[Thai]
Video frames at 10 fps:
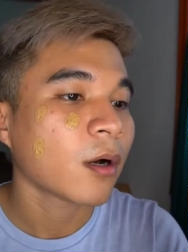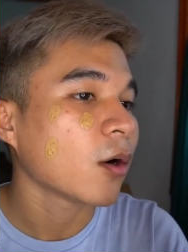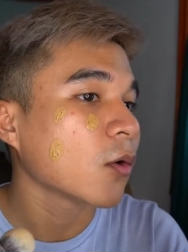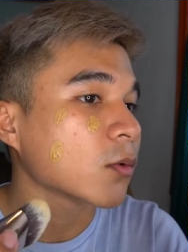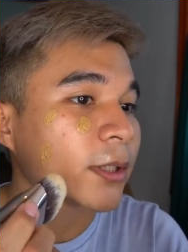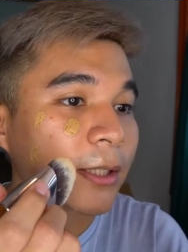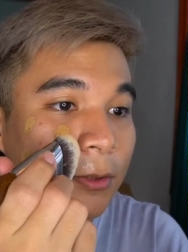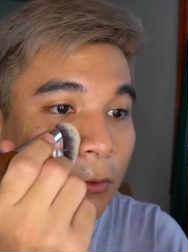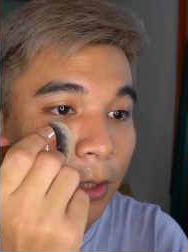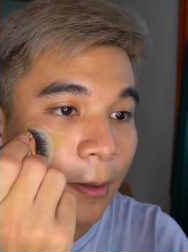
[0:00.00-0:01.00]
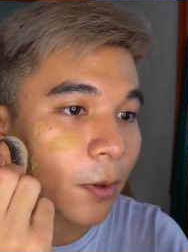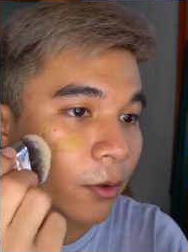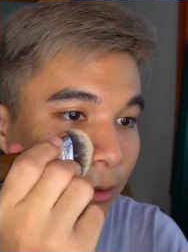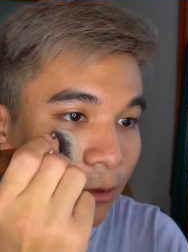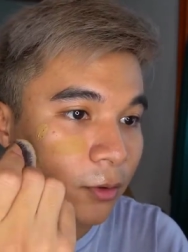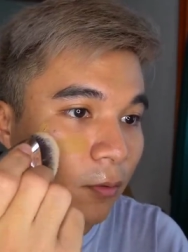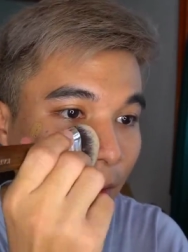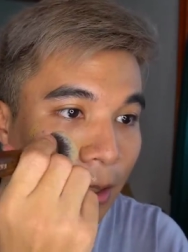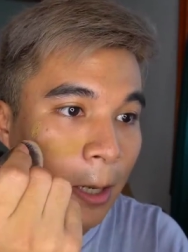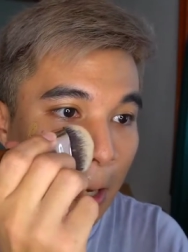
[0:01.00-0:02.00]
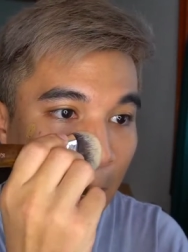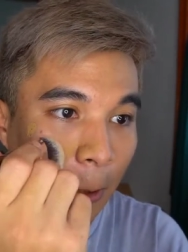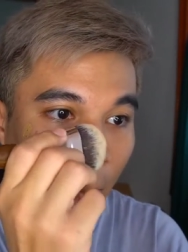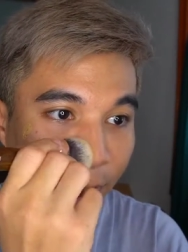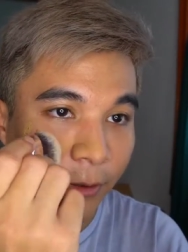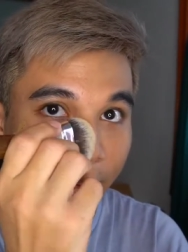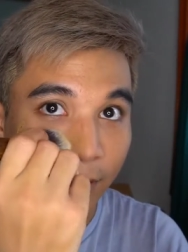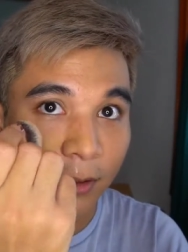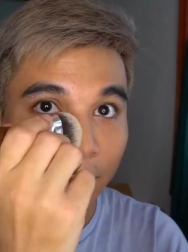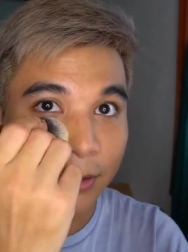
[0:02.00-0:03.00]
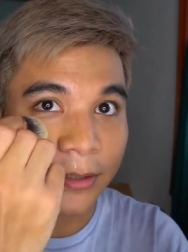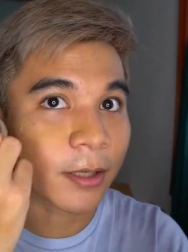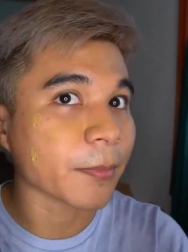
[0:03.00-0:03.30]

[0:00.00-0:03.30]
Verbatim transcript: ขอลงทีละจุดนะเพราะเต้รู้สึกว่าลงเยอะๆแล้วมันเกลี่